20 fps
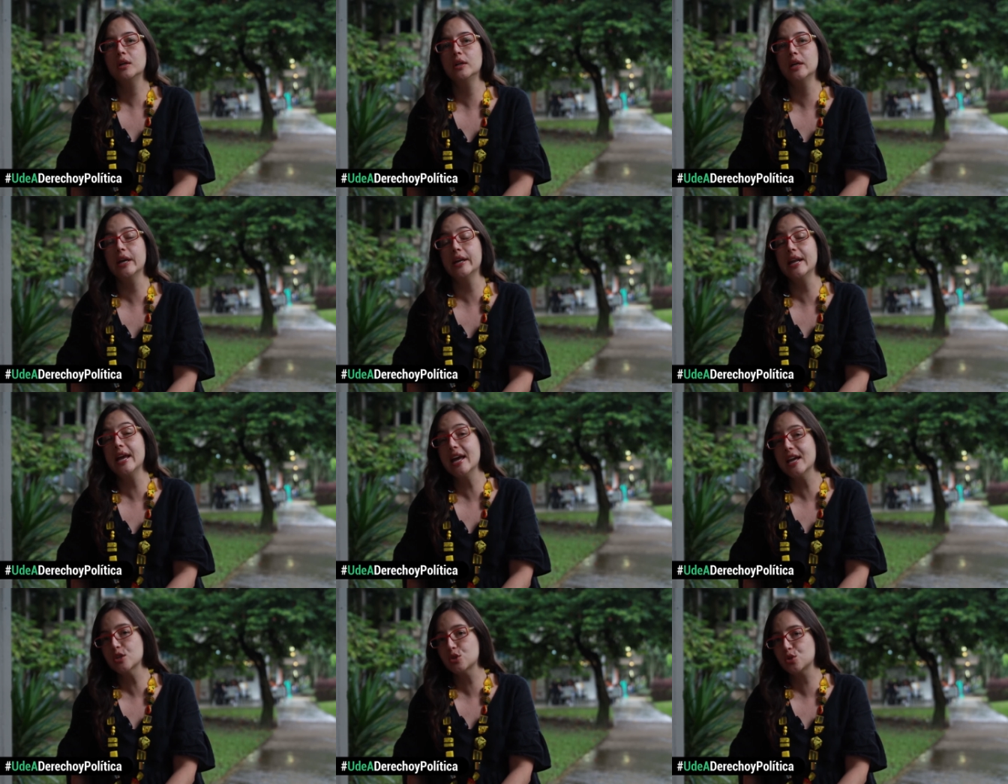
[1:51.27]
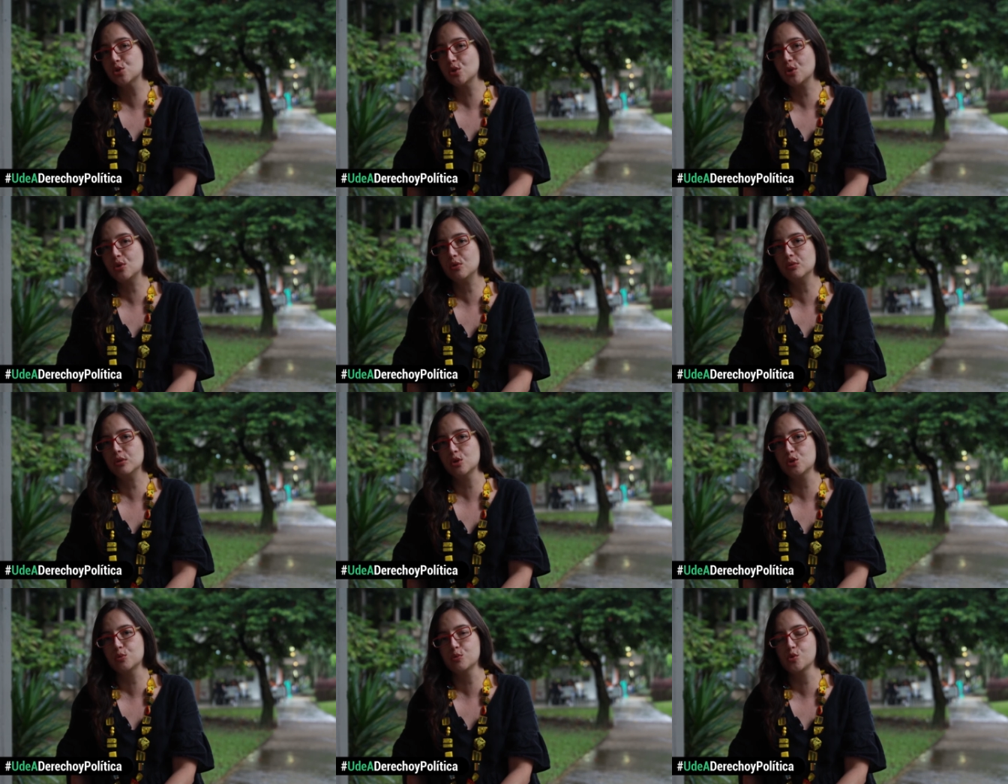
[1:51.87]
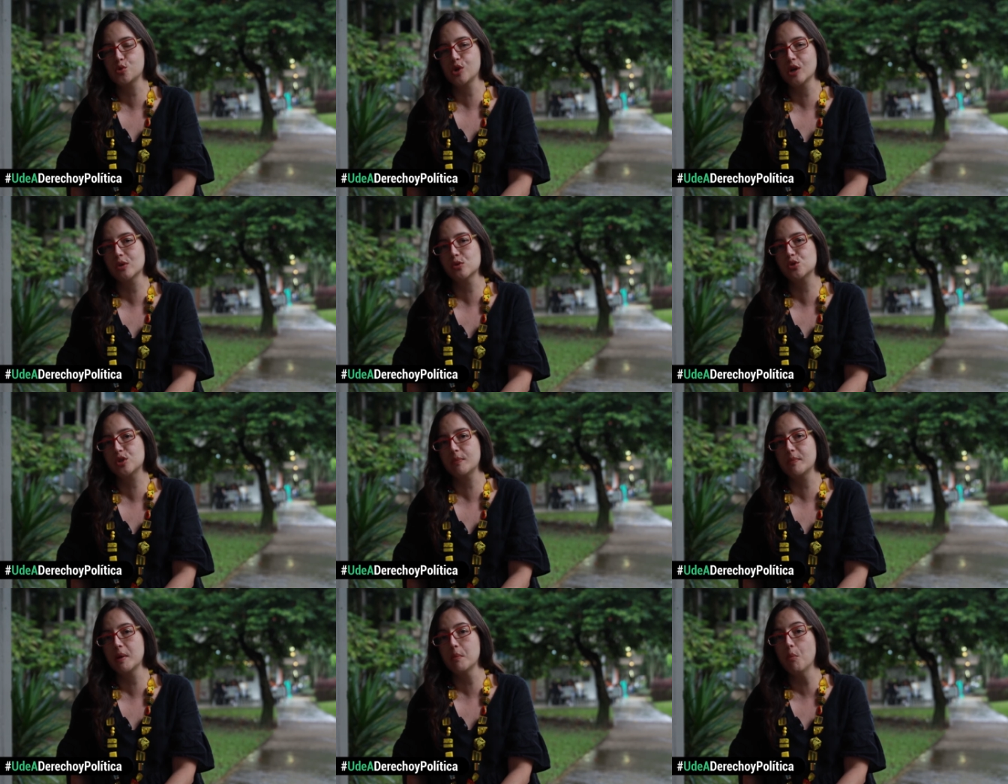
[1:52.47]
Y en esto los
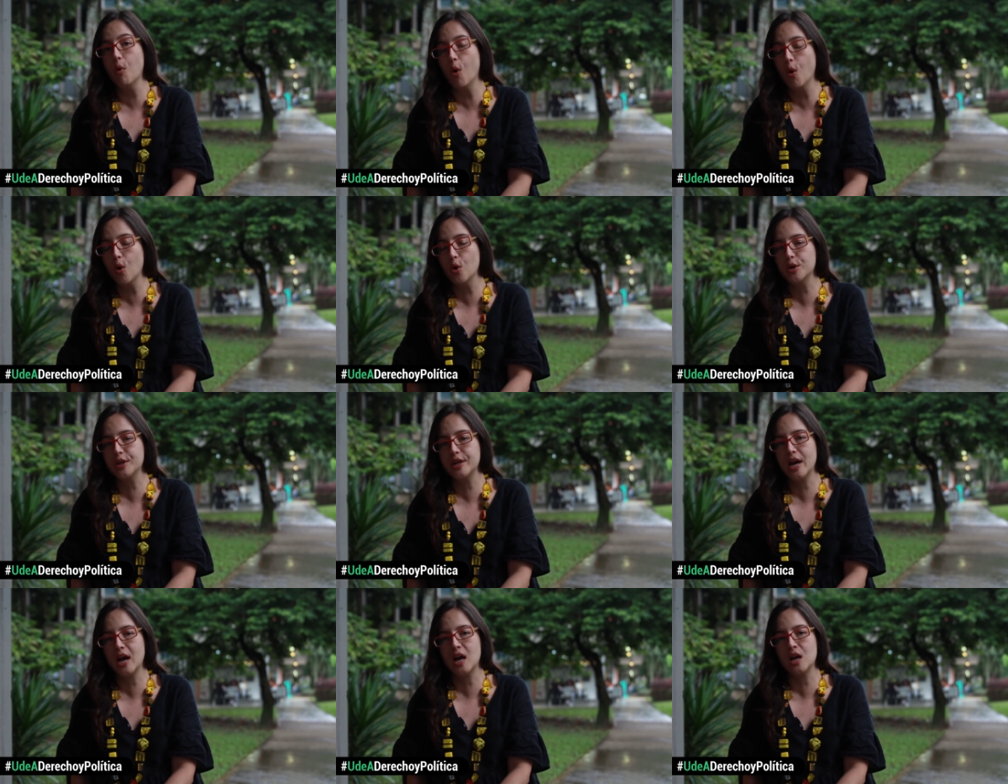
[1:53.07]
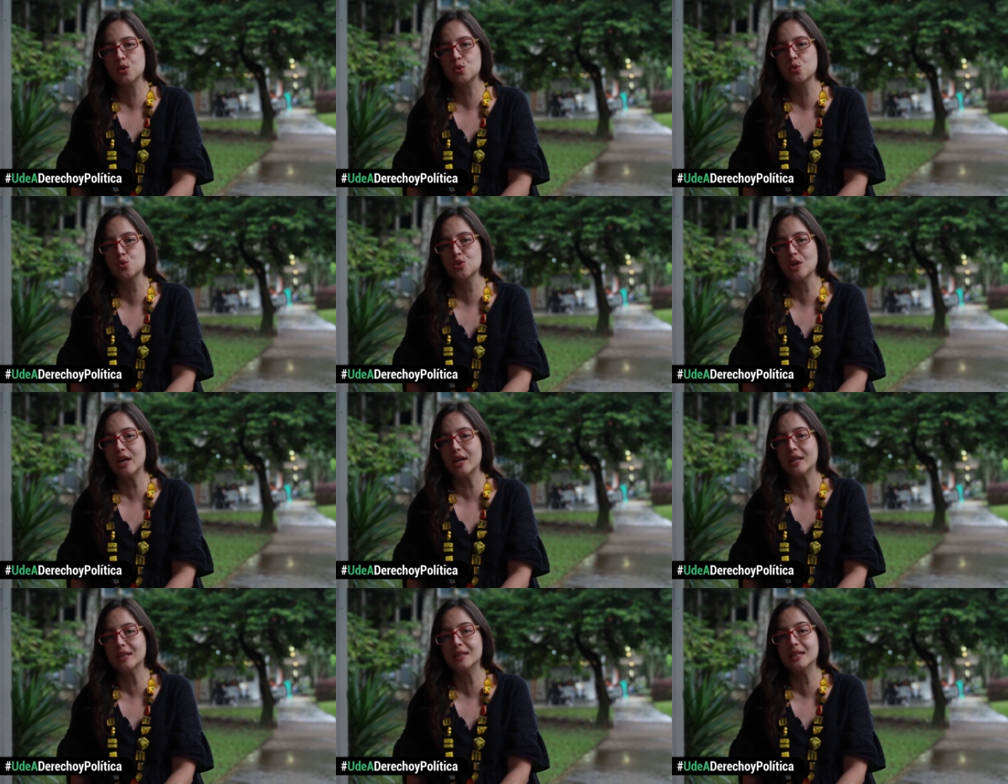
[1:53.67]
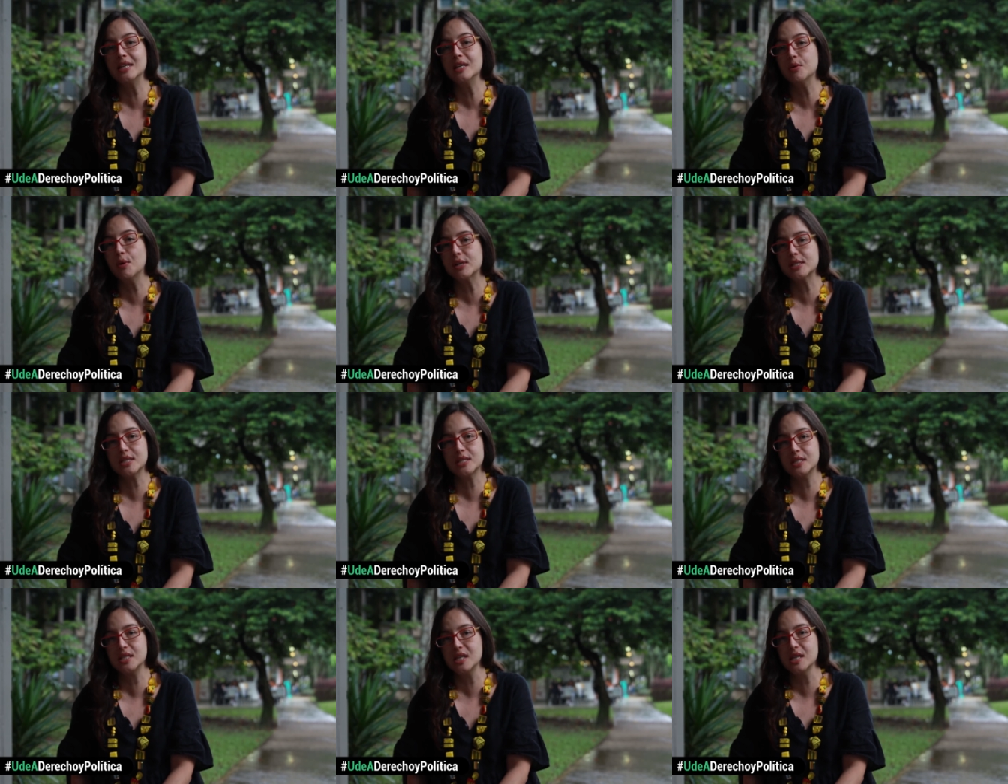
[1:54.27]
museos de memoria, sus
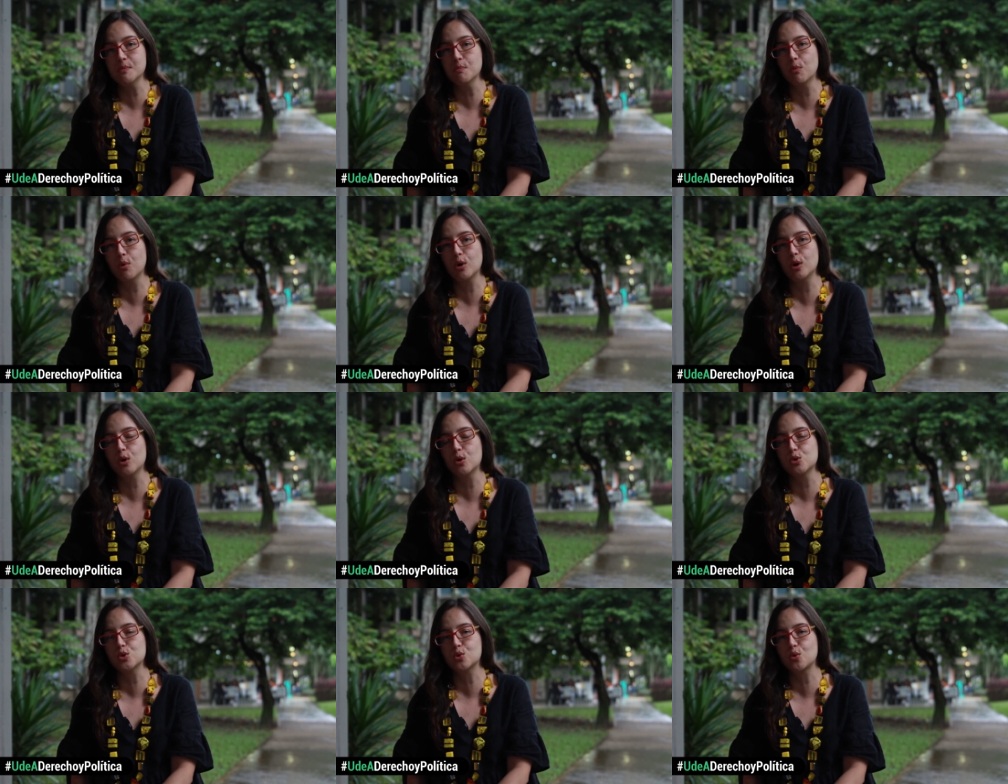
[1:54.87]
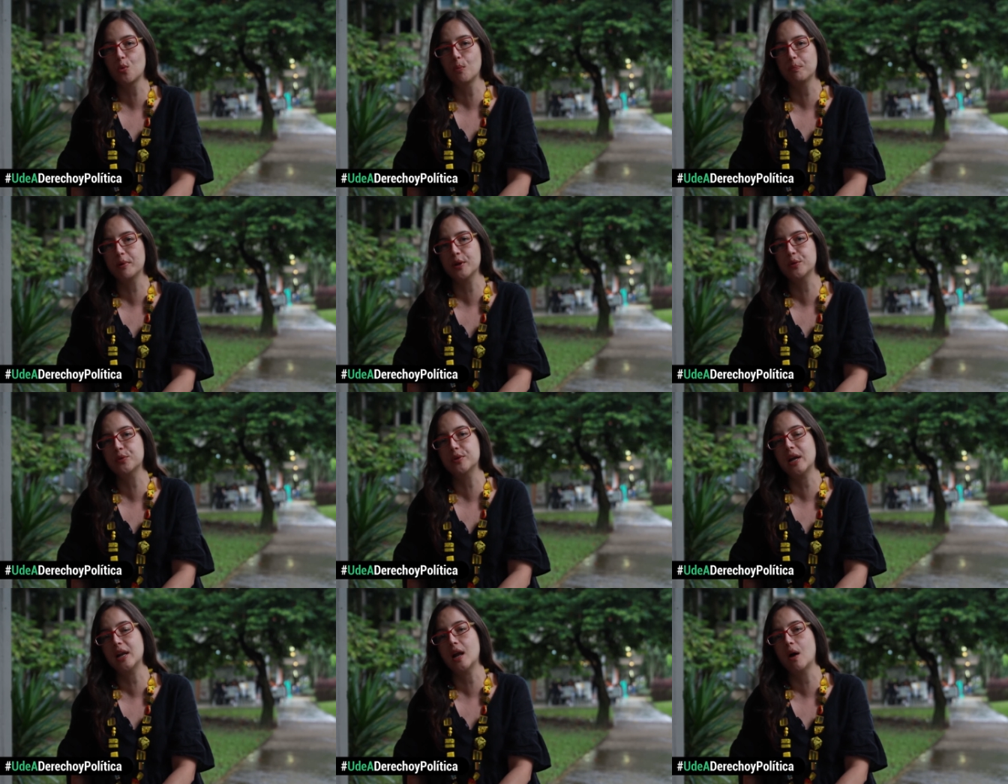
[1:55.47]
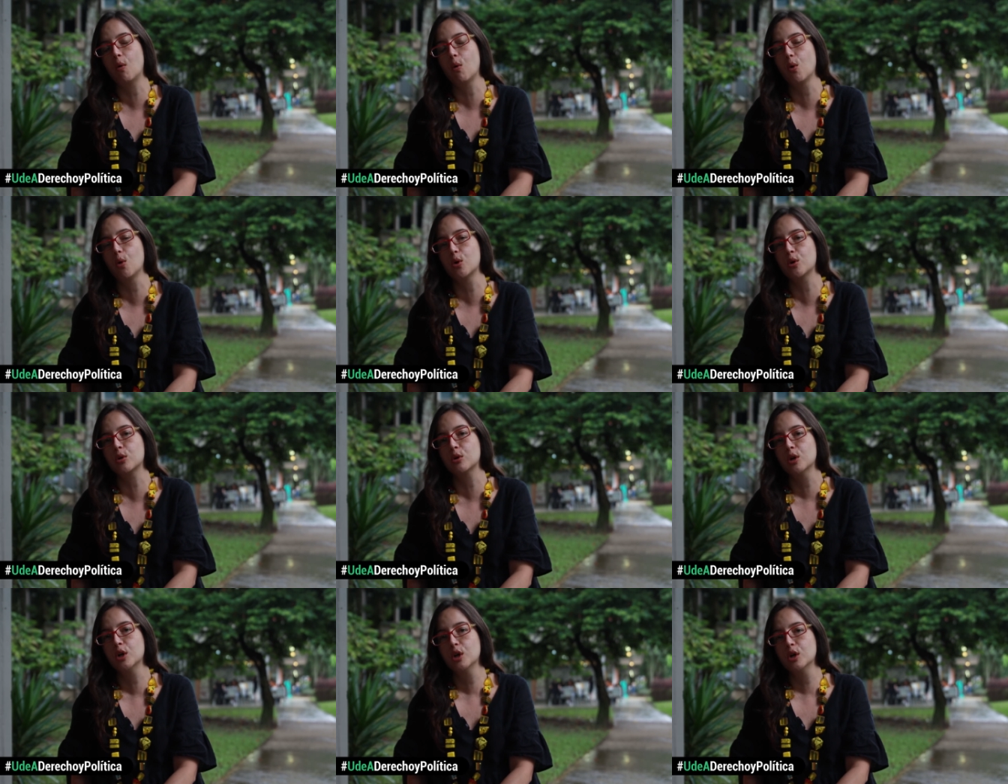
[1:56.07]
narrativas y símbolos cumplen una
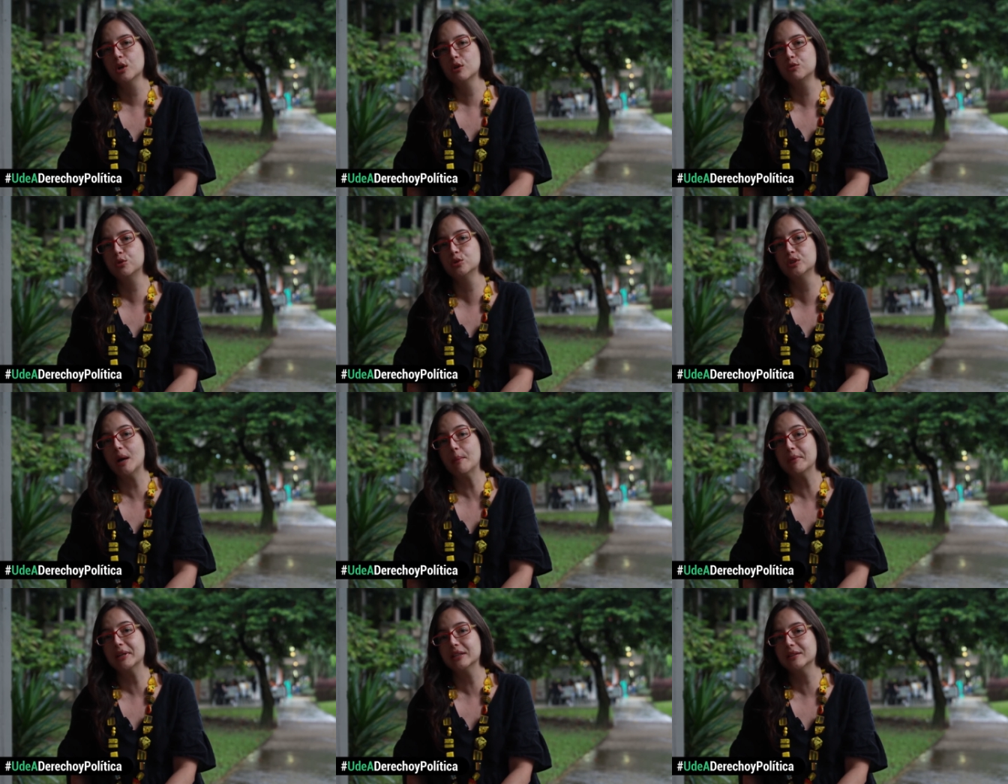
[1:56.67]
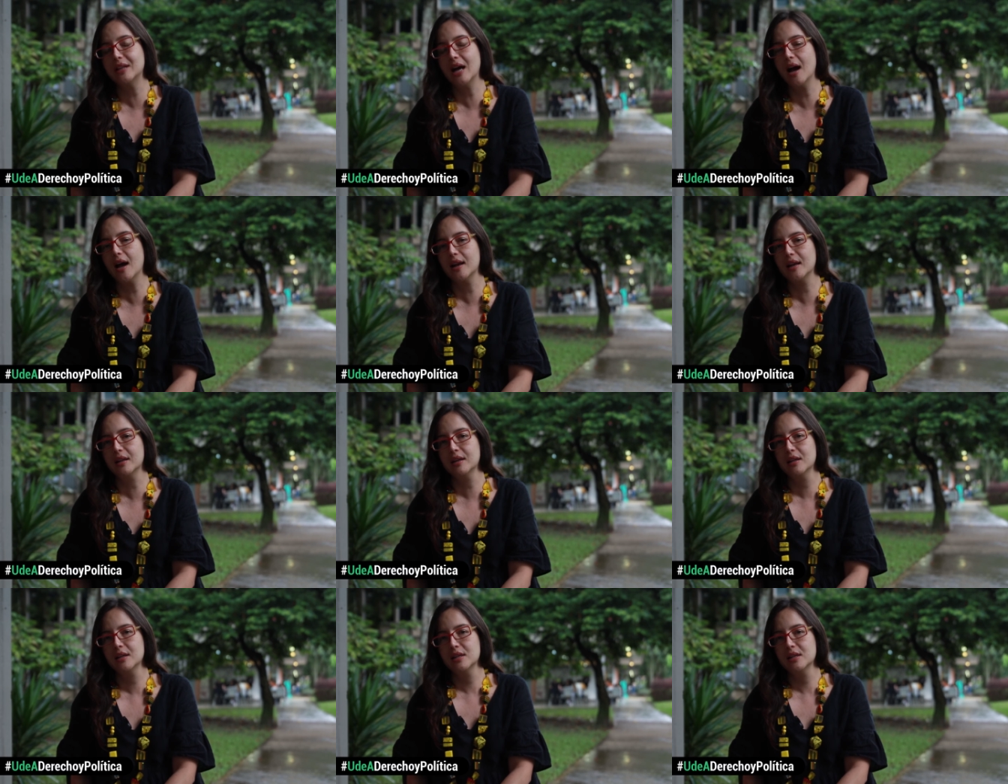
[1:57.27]
labor fundamental,